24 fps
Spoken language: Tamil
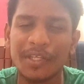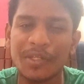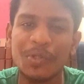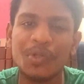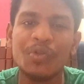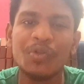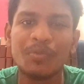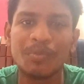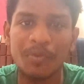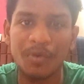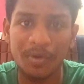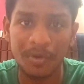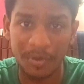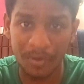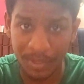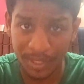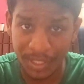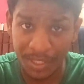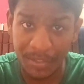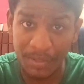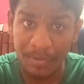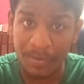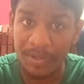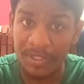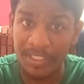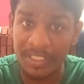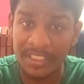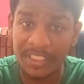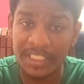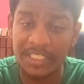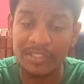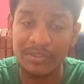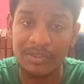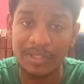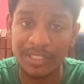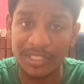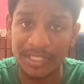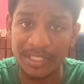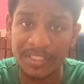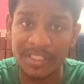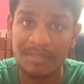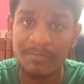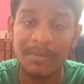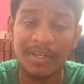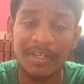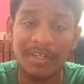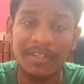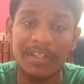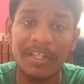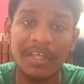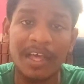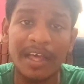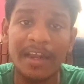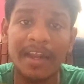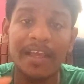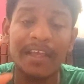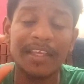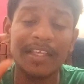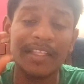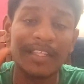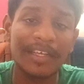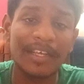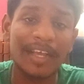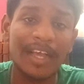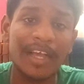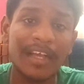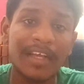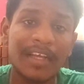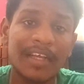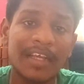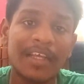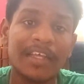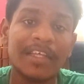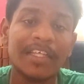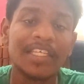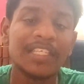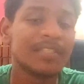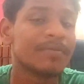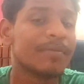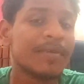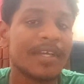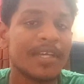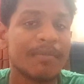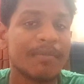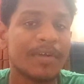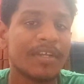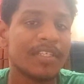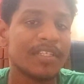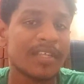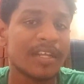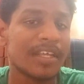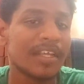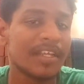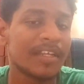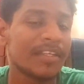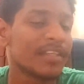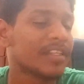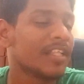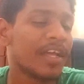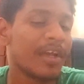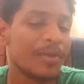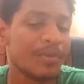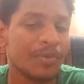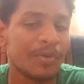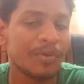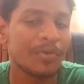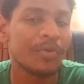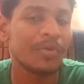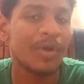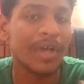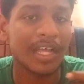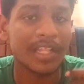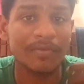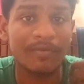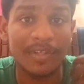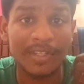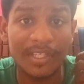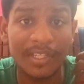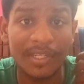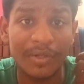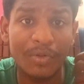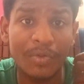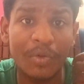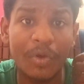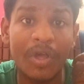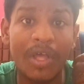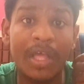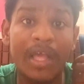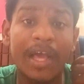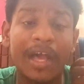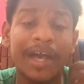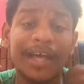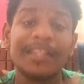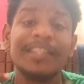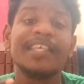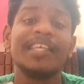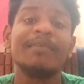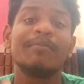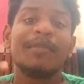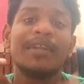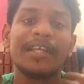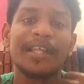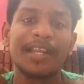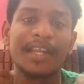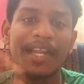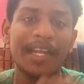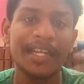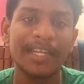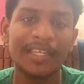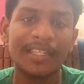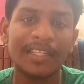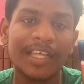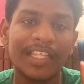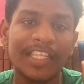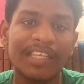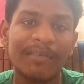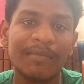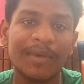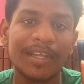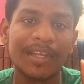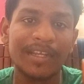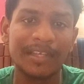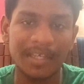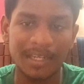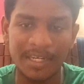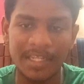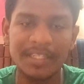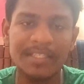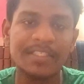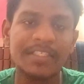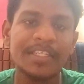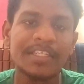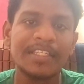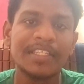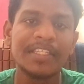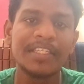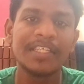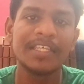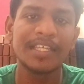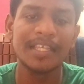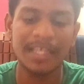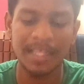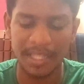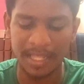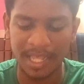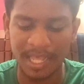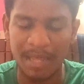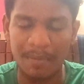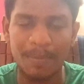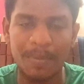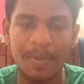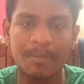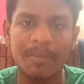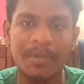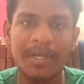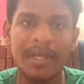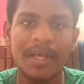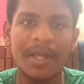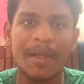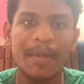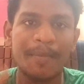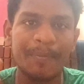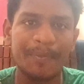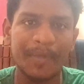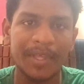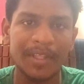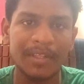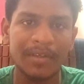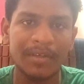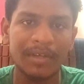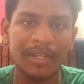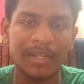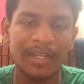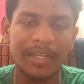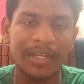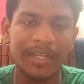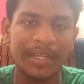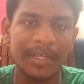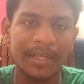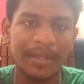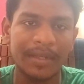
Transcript: இன்னமும் இன்னும் இது ஜஸ்ட் ஒரு சின்னது மட்டும்தான் ஆனால் இதுக்காக ஸ்பேர் பார்ட்ஸ்லாம் இருக்குது ஐயோ அது வந்து இன்னும் அதிகமான ரேட்டுங்க தான் அதிகமாக இருக்குது லென்ஸ்லேருந்து அப்புறமா அதுக்கான